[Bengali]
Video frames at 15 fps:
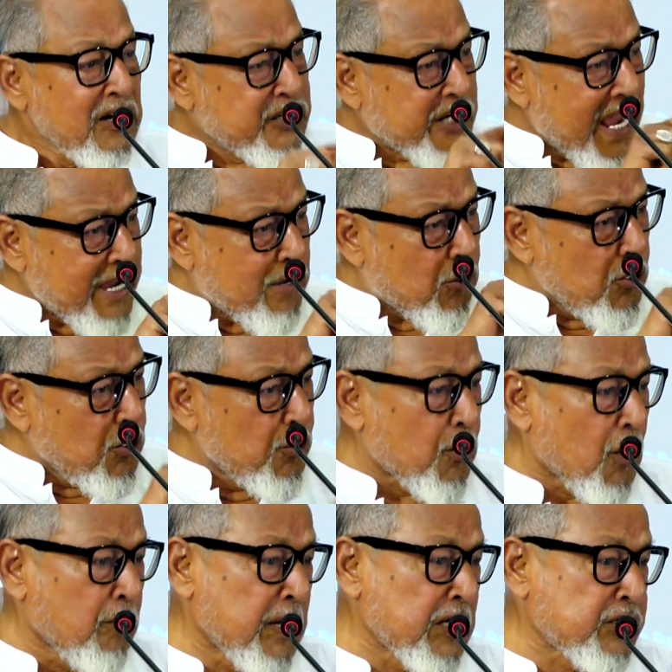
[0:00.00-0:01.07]
সেই খলিলুর
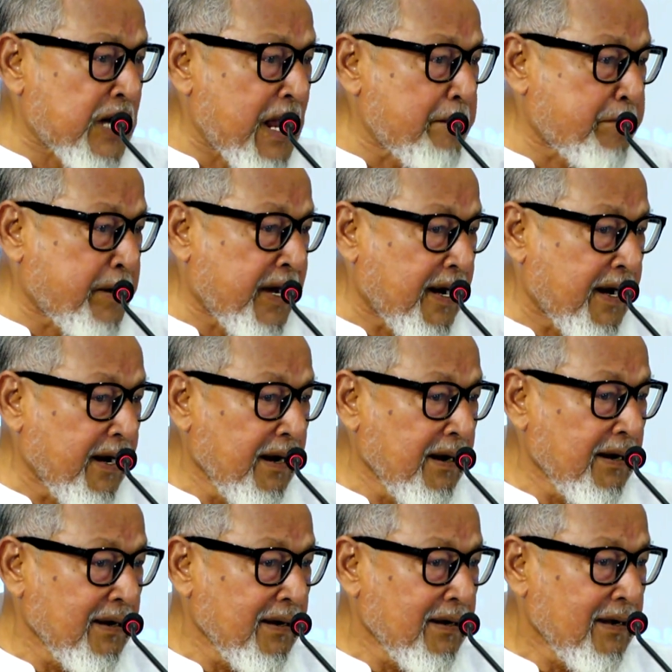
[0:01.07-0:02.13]
রহমান সাহেবকে
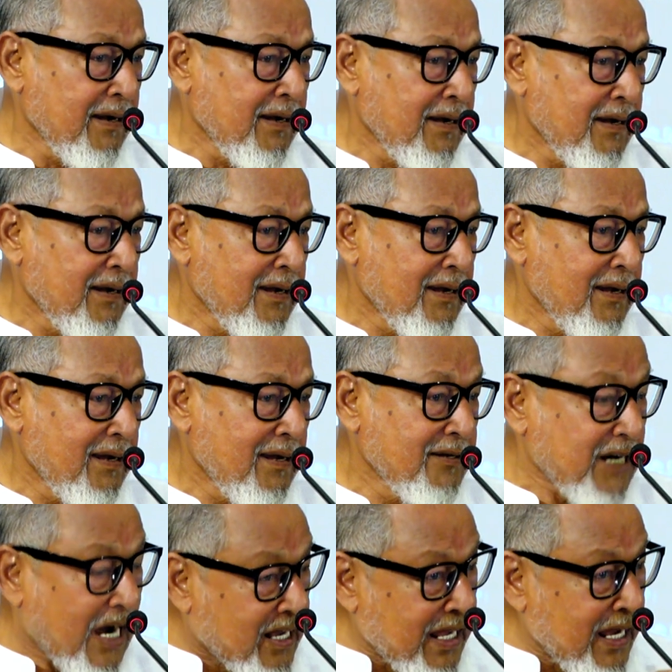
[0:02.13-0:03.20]

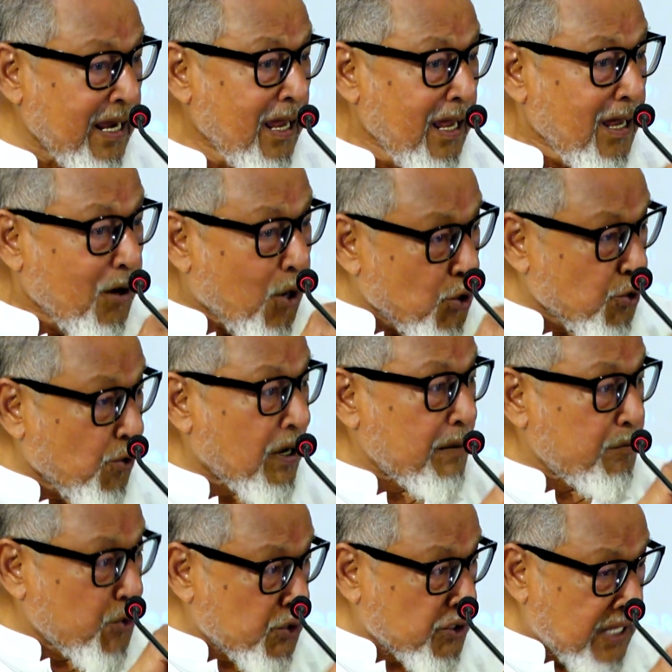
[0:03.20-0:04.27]
যাকে খন্দকার
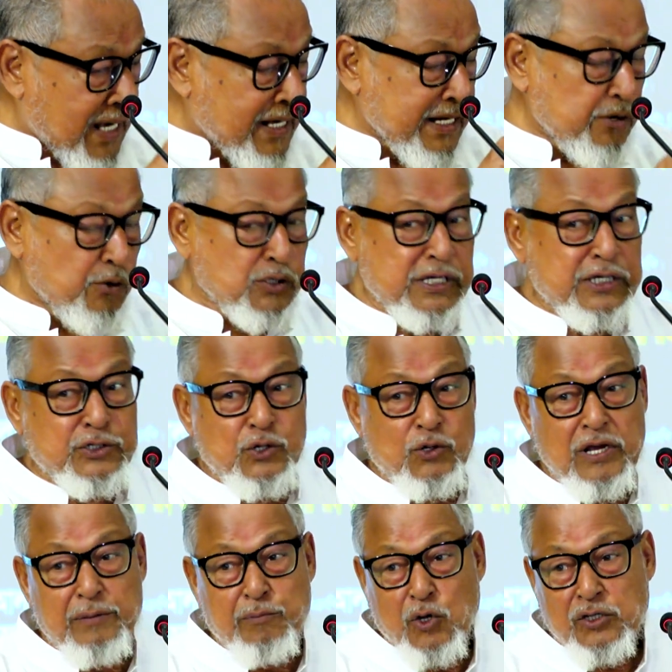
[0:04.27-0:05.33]
মোস্তাক নিয়োগ দিয়েছিল
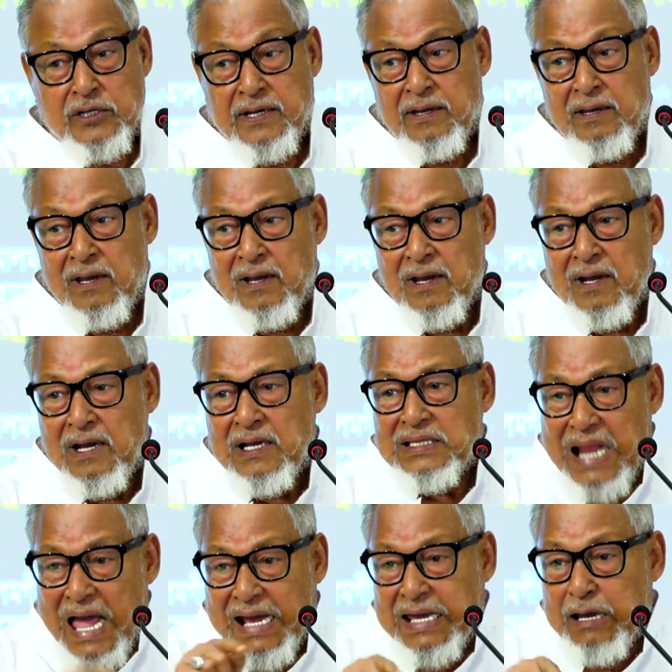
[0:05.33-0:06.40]
এই পদে
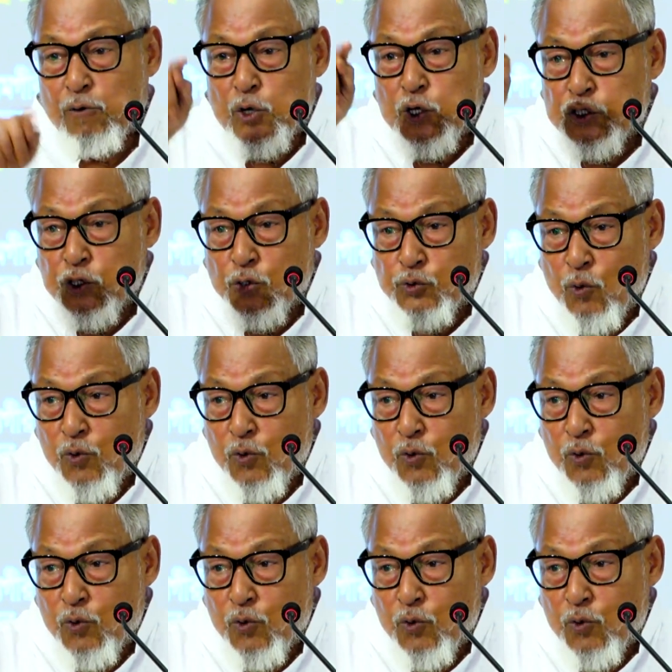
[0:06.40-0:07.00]
তাকে উনিশশো